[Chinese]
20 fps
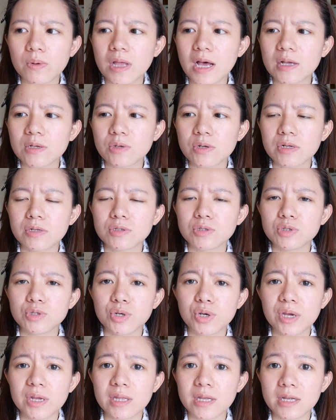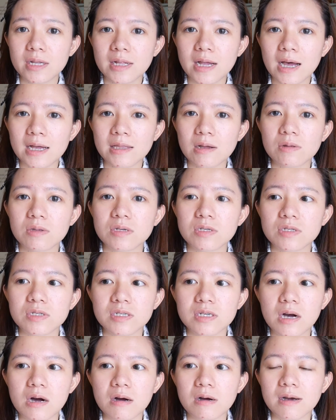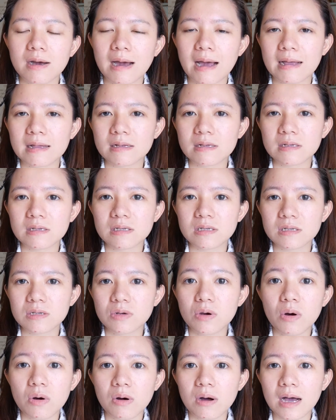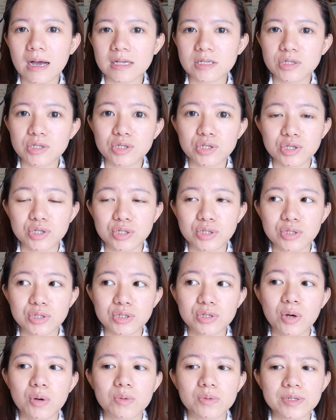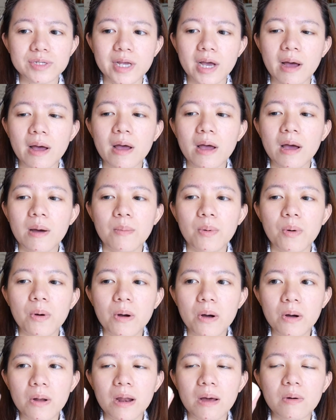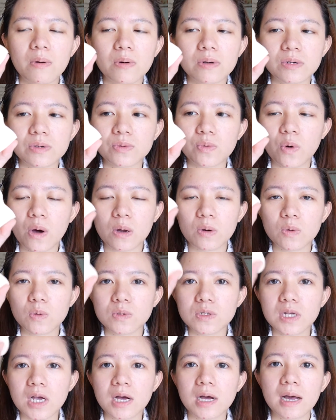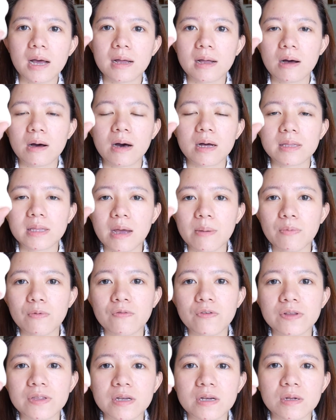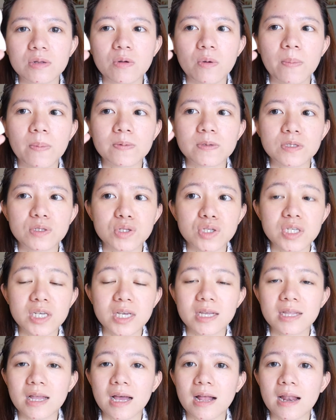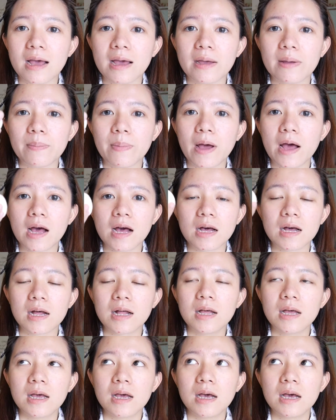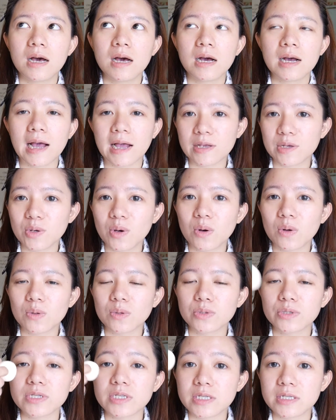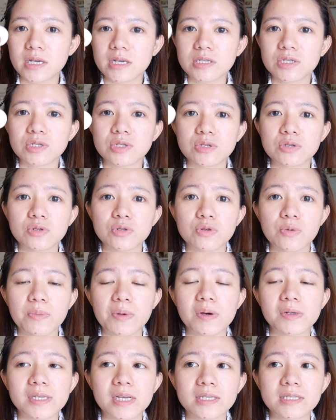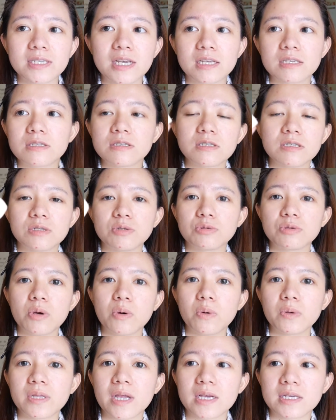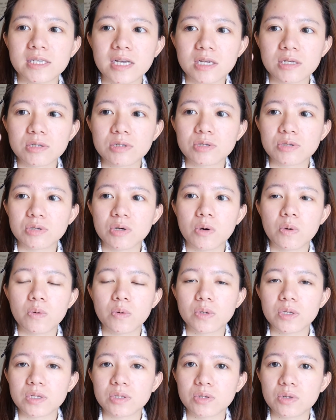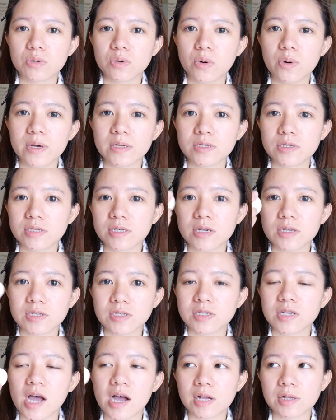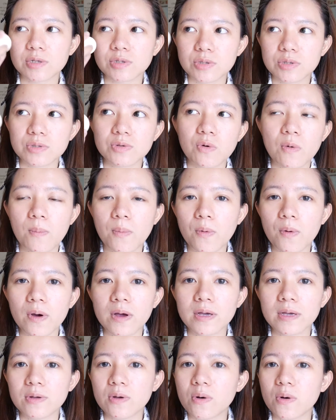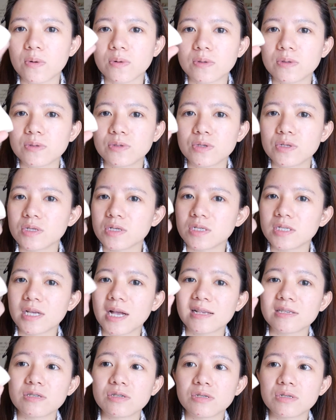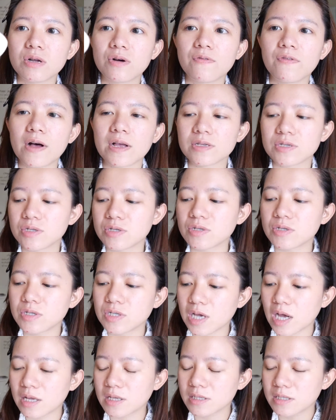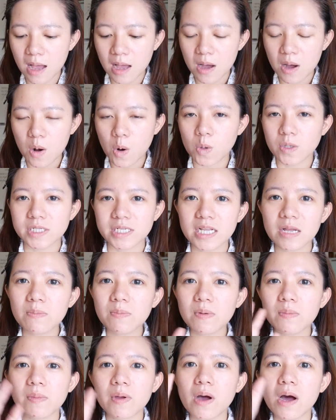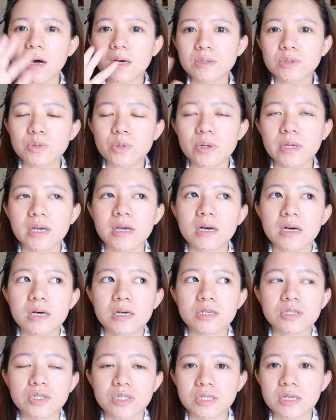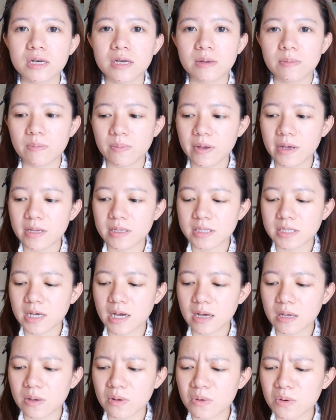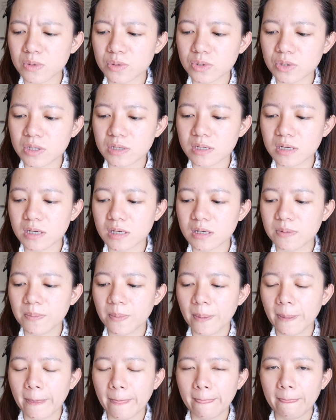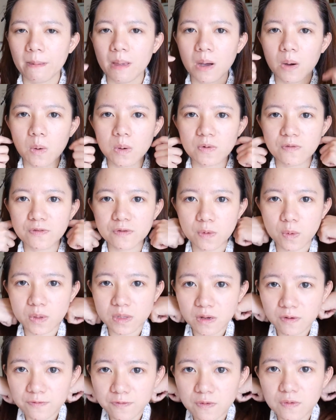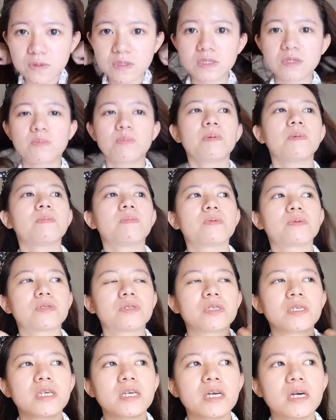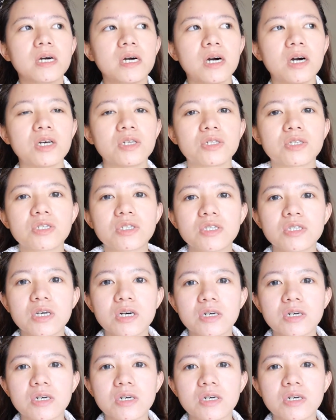不太去确定它到底是要干用还是湿用这样。不过后来我网络上看，好像大部分的人都直接拿来把它干用，就直接使用，就没有再沾湿。所以我等一下使用我也就会直接上，就是我不会用就是沾湿的方式上。我今天并没有要做一个实测影片这样，因为我觉得。我我的肤质并不是一个很适